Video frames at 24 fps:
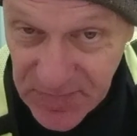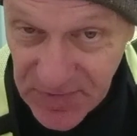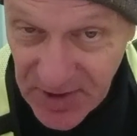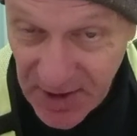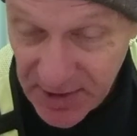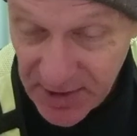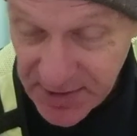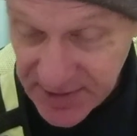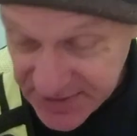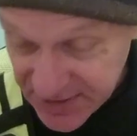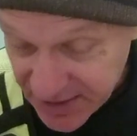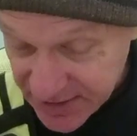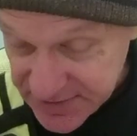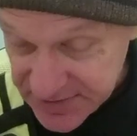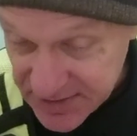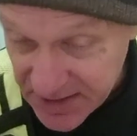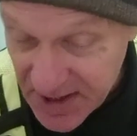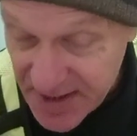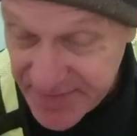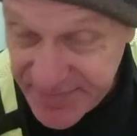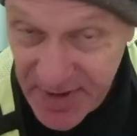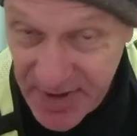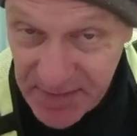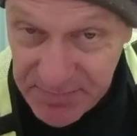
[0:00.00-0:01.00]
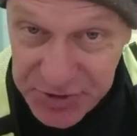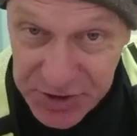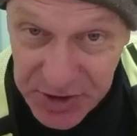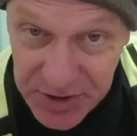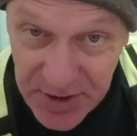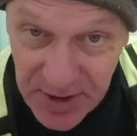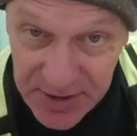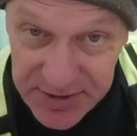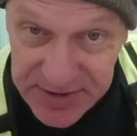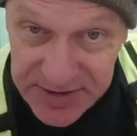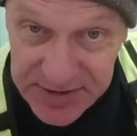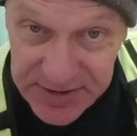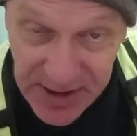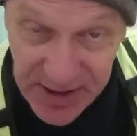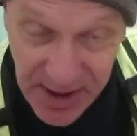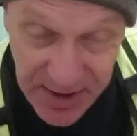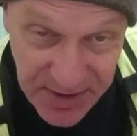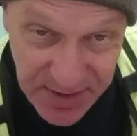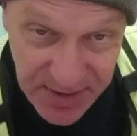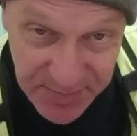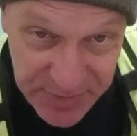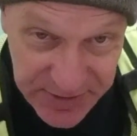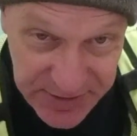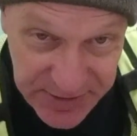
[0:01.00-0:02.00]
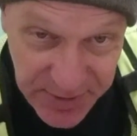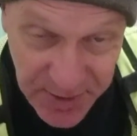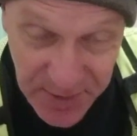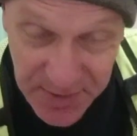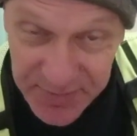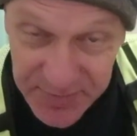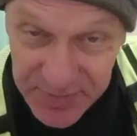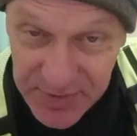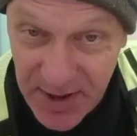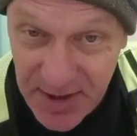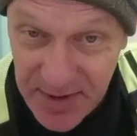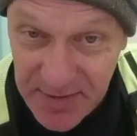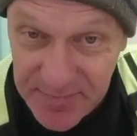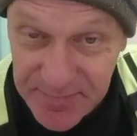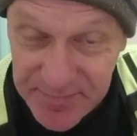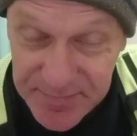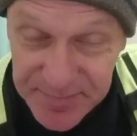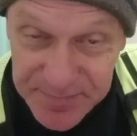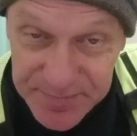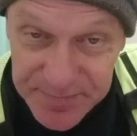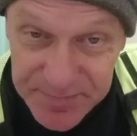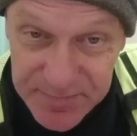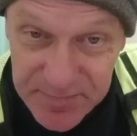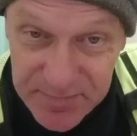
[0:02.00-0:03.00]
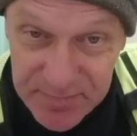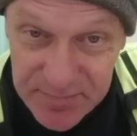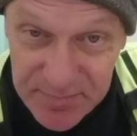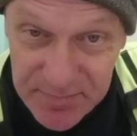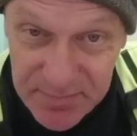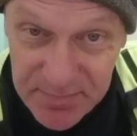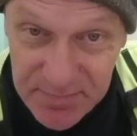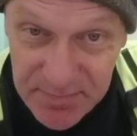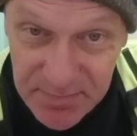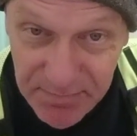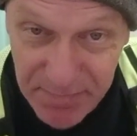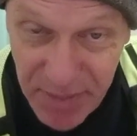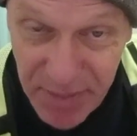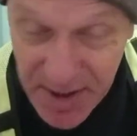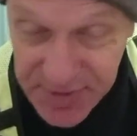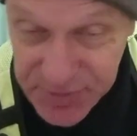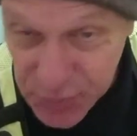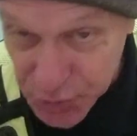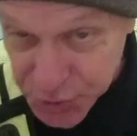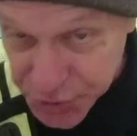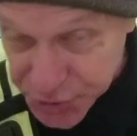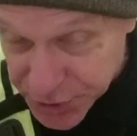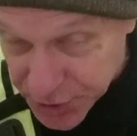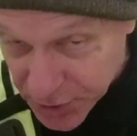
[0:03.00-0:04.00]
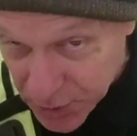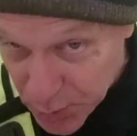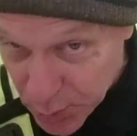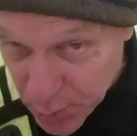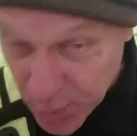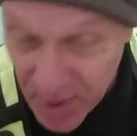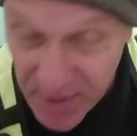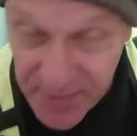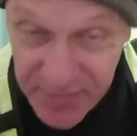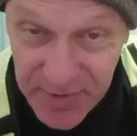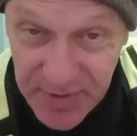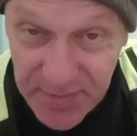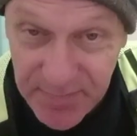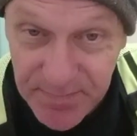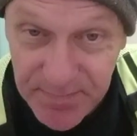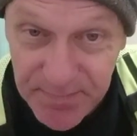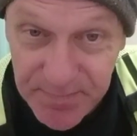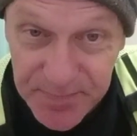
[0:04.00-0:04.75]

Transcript: zastanawiam się nad stanem zdrowia, bardzo szczegółowym,